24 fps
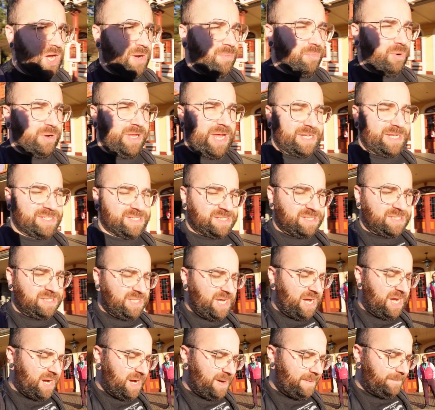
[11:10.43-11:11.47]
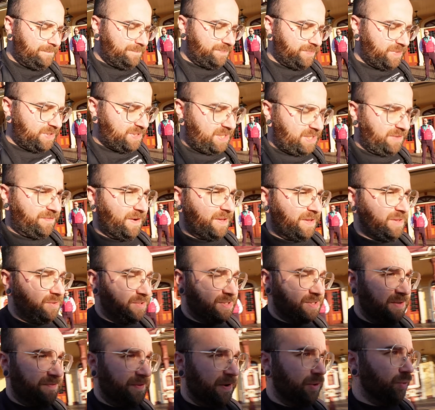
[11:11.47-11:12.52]
Bon, il y a, hum, Stéphane.
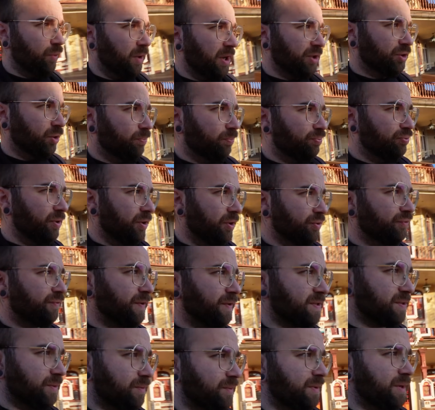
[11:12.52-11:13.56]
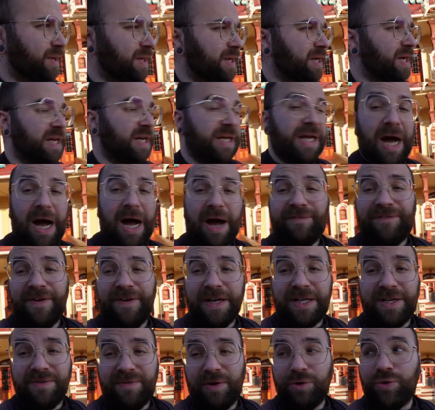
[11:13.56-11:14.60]
Stéphane, on l'attend plus, en hein, toute façon. Il y a Raphaël
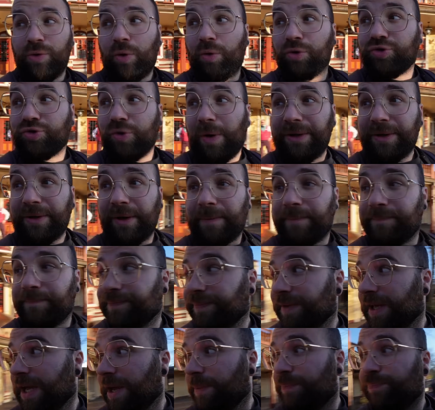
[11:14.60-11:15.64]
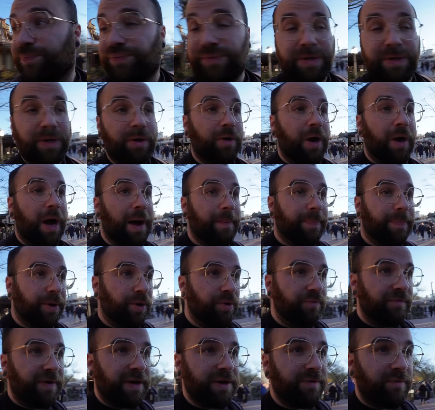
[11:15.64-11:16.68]
qui va nous rejoindre, et puis euh, après,
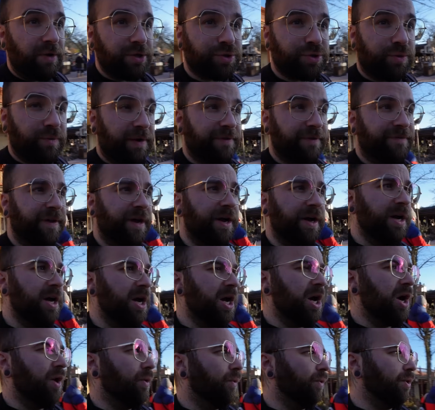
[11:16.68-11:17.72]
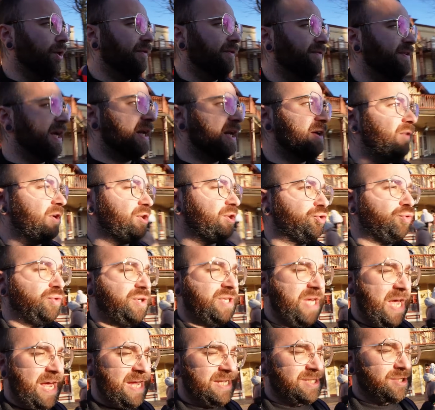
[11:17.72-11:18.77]
on va aller voir ce qu'on va faire. On a envie d'aller voir
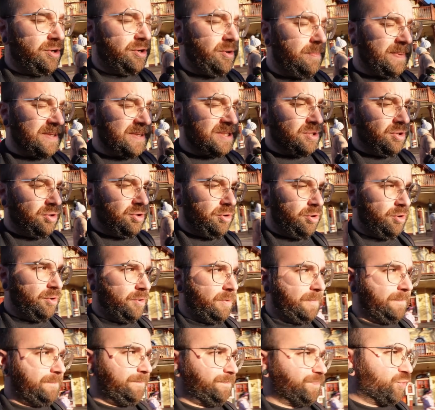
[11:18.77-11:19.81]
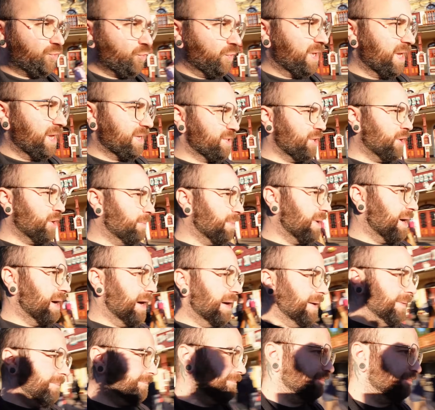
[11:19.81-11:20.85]
Together, parce que le hum, Together,
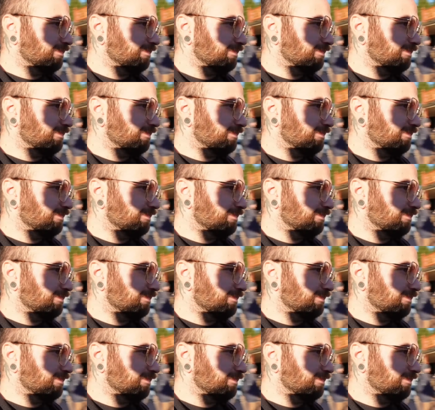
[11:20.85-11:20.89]
bah,